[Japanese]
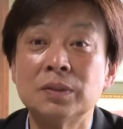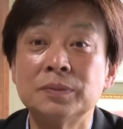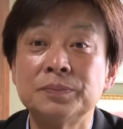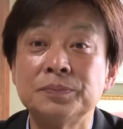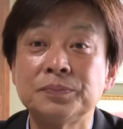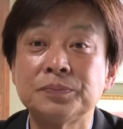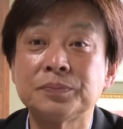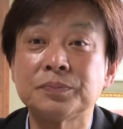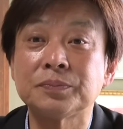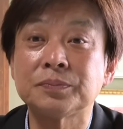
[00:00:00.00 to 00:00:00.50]
大
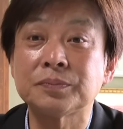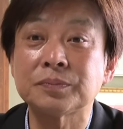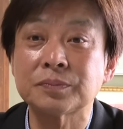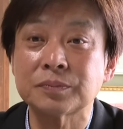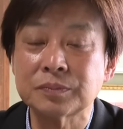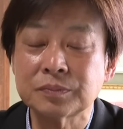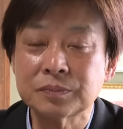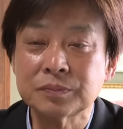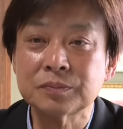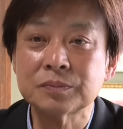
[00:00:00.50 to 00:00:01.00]
の里に
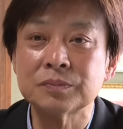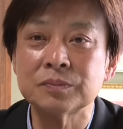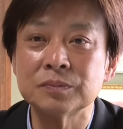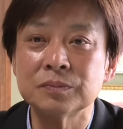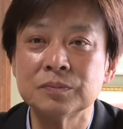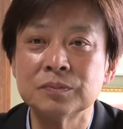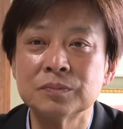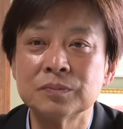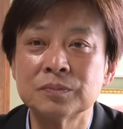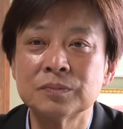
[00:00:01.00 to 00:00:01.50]
今後
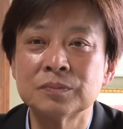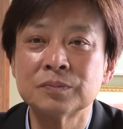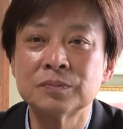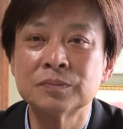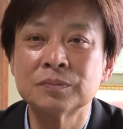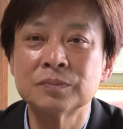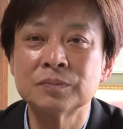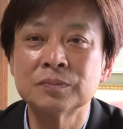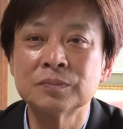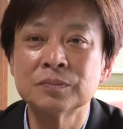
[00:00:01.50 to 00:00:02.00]
期待したい
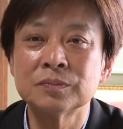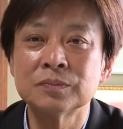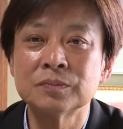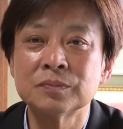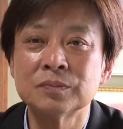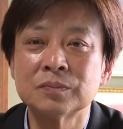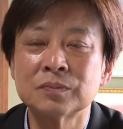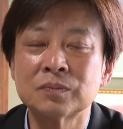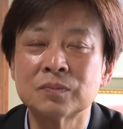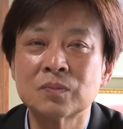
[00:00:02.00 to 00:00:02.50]
ことっていう
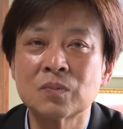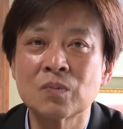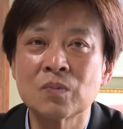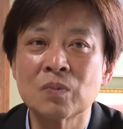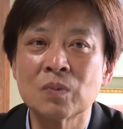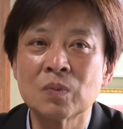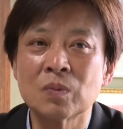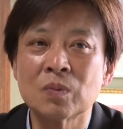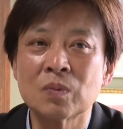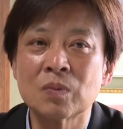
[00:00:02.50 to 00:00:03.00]
の
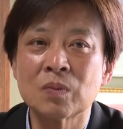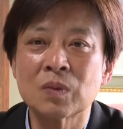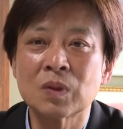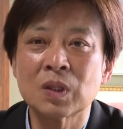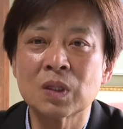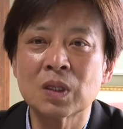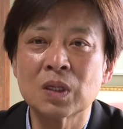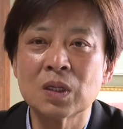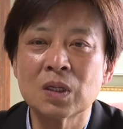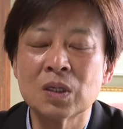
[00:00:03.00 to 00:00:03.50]
は改めて最
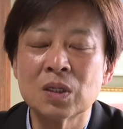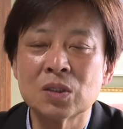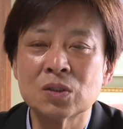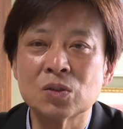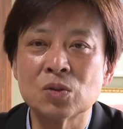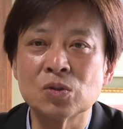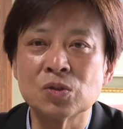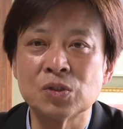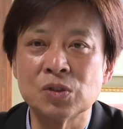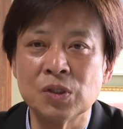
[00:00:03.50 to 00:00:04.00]
後に
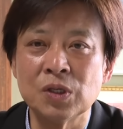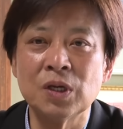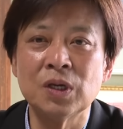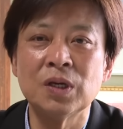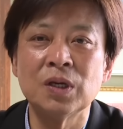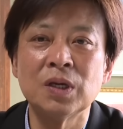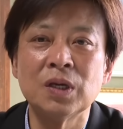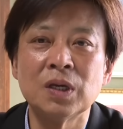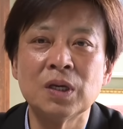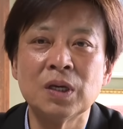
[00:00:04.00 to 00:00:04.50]
そうです
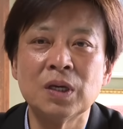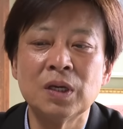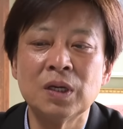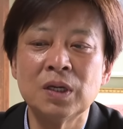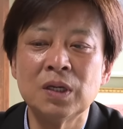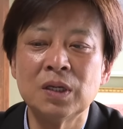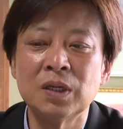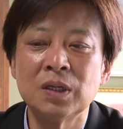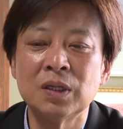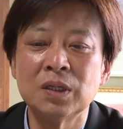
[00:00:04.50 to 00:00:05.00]
ね
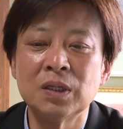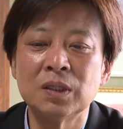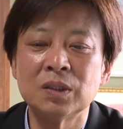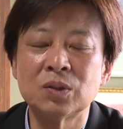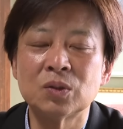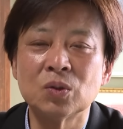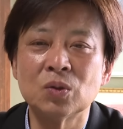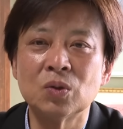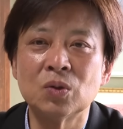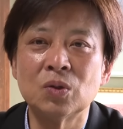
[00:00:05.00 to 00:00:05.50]
えー、っ
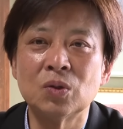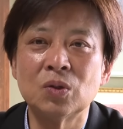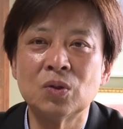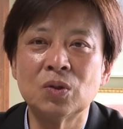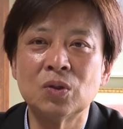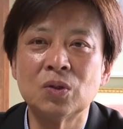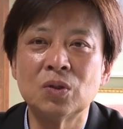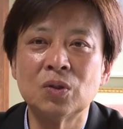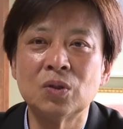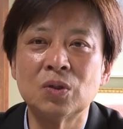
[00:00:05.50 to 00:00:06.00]

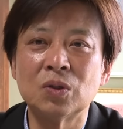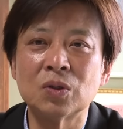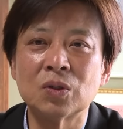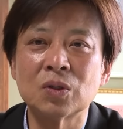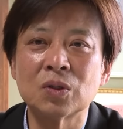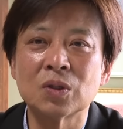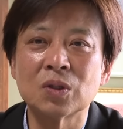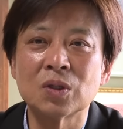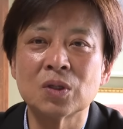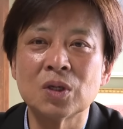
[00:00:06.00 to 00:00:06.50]
と
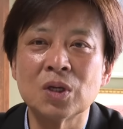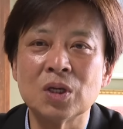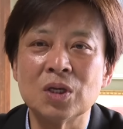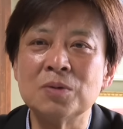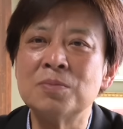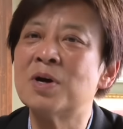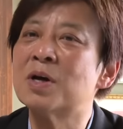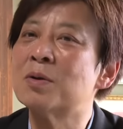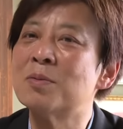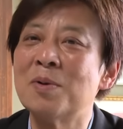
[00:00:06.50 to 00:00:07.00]

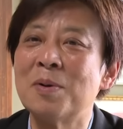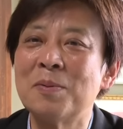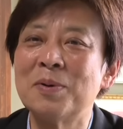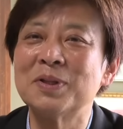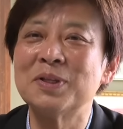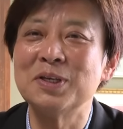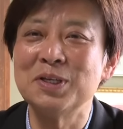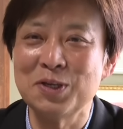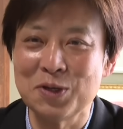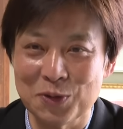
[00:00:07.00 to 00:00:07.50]
今のまま
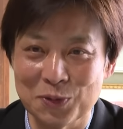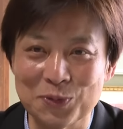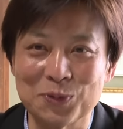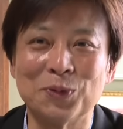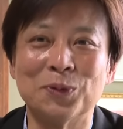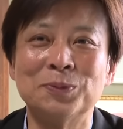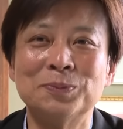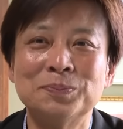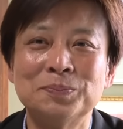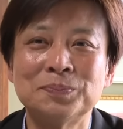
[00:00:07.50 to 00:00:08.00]
でいいよと
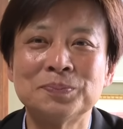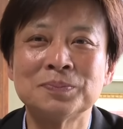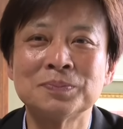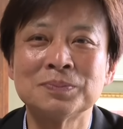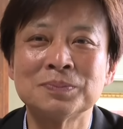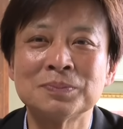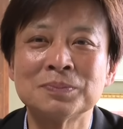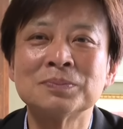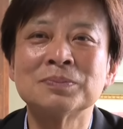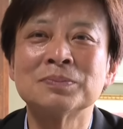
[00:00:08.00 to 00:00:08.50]

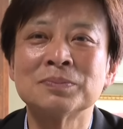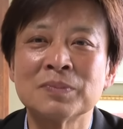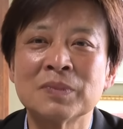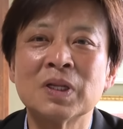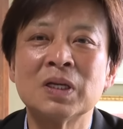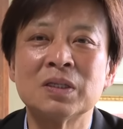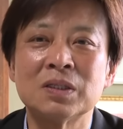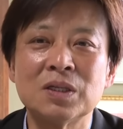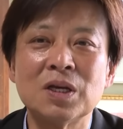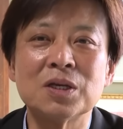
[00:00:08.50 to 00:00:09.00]

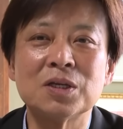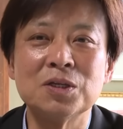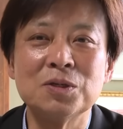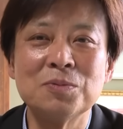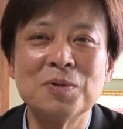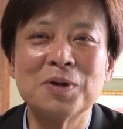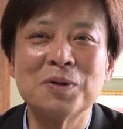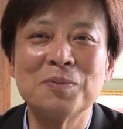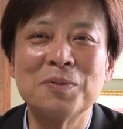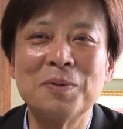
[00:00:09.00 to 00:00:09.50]
大輝
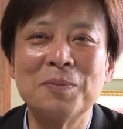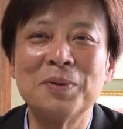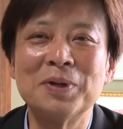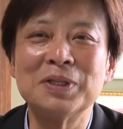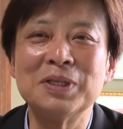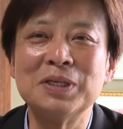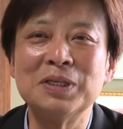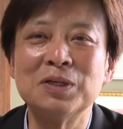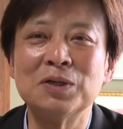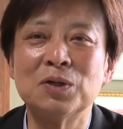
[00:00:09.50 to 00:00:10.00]
今のまま
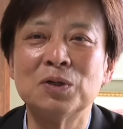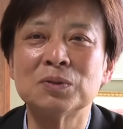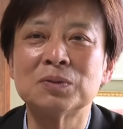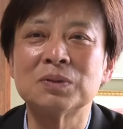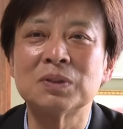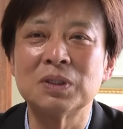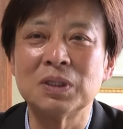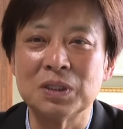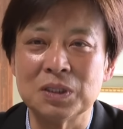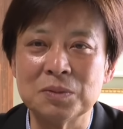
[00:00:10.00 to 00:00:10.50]
でいいよ
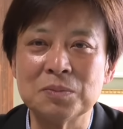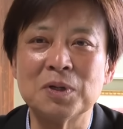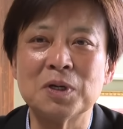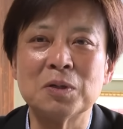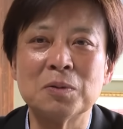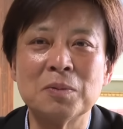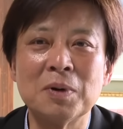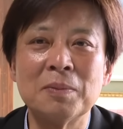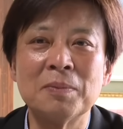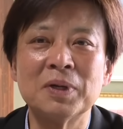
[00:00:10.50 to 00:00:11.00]
今
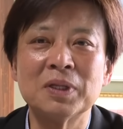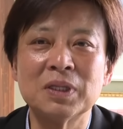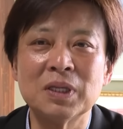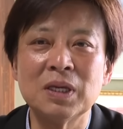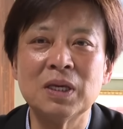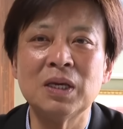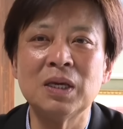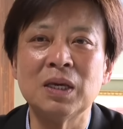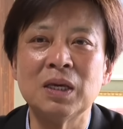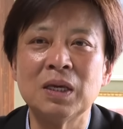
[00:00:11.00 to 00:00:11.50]
のまま
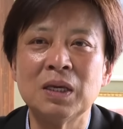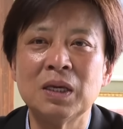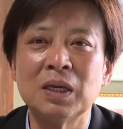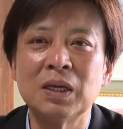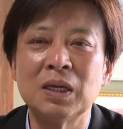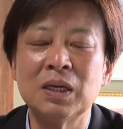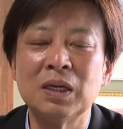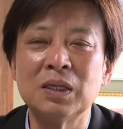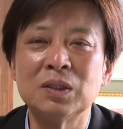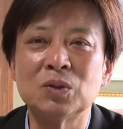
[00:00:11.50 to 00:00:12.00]
で、
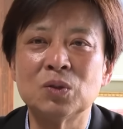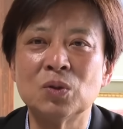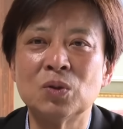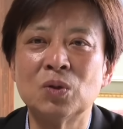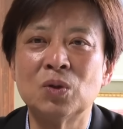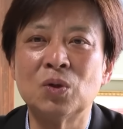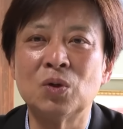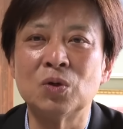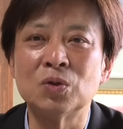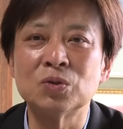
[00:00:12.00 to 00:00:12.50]
えーっと、
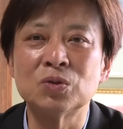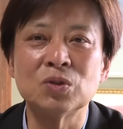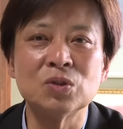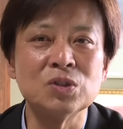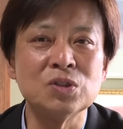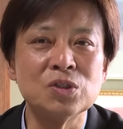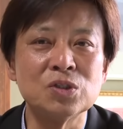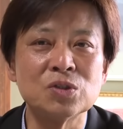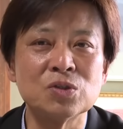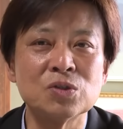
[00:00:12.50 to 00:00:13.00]
と本当
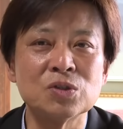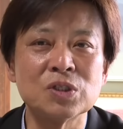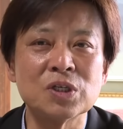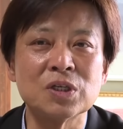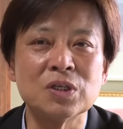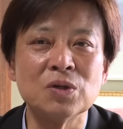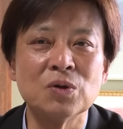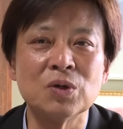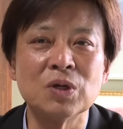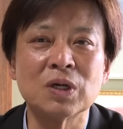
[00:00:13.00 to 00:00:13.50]
に二所ノ
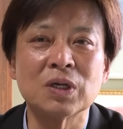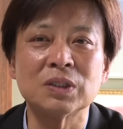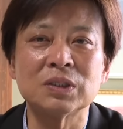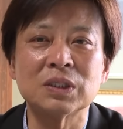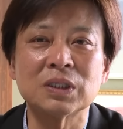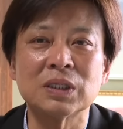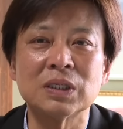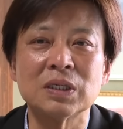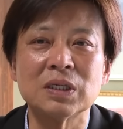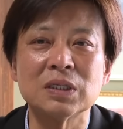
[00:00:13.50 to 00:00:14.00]
関親
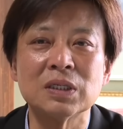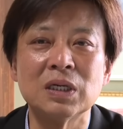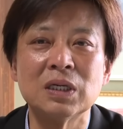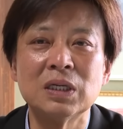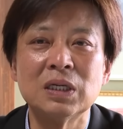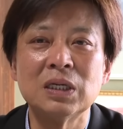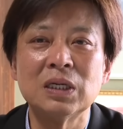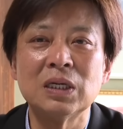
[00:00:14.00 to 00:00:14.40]
方から